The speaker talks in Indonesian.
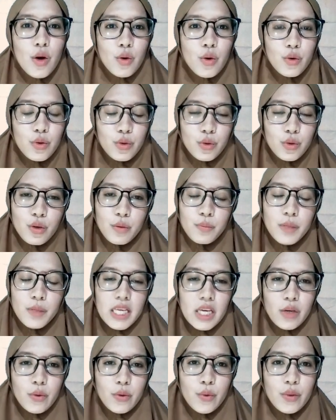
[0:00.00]
untuk
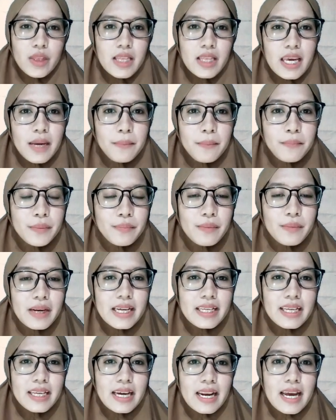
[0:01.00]
mengikuti
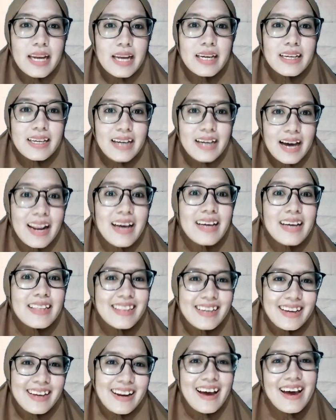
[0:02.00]
pembelajaran
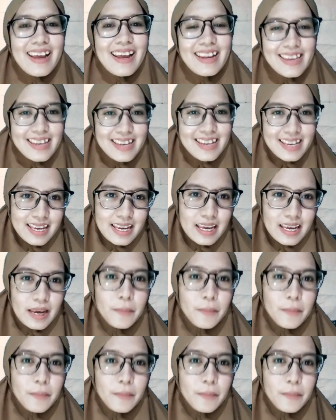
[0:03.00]
karakter hari ini.